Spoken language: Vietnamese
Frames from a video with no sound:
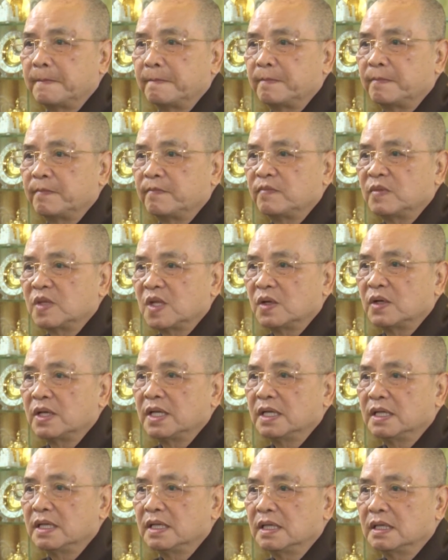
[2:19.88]
Ừ, cho
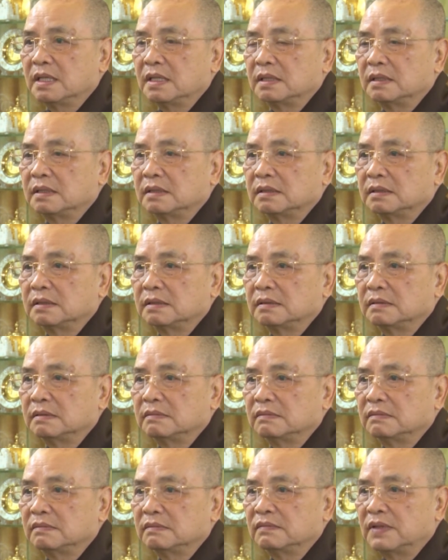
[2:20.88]
nên
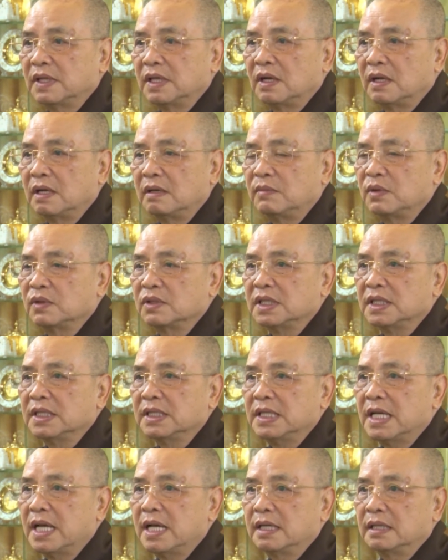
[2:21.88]
phải nói là một
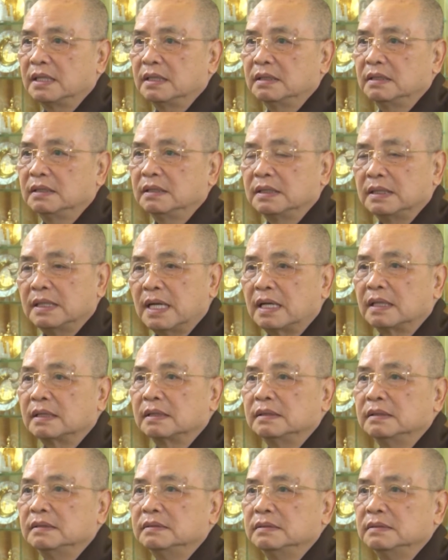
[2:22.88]
thời gian ngắn,
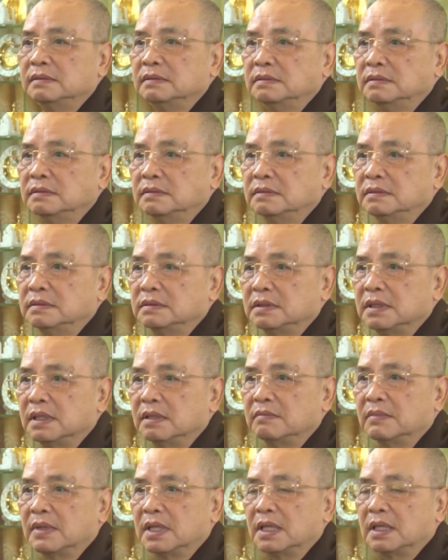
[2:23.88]

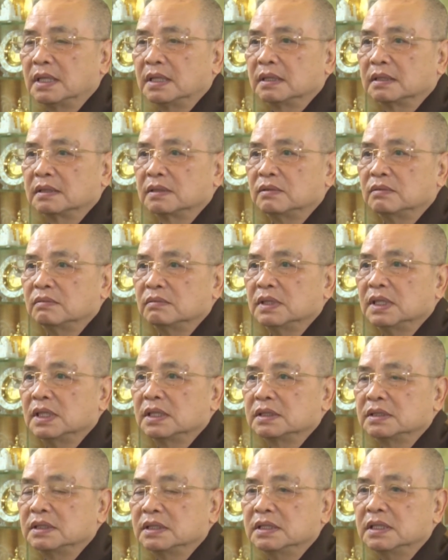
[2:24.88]
nhưng mà cũng
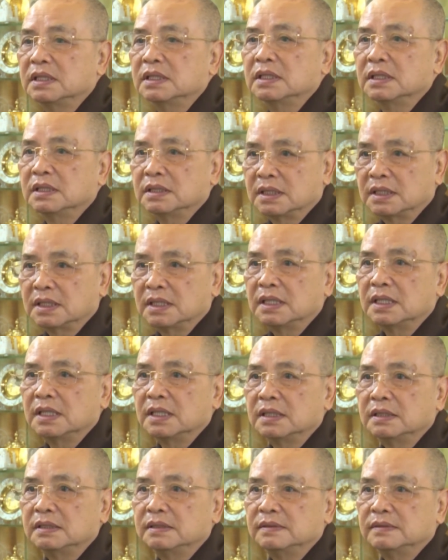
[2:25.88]
được sự hưởng ứng rất là
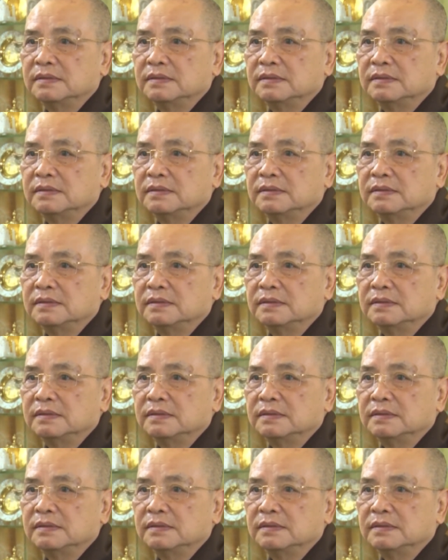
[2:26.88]
lớn.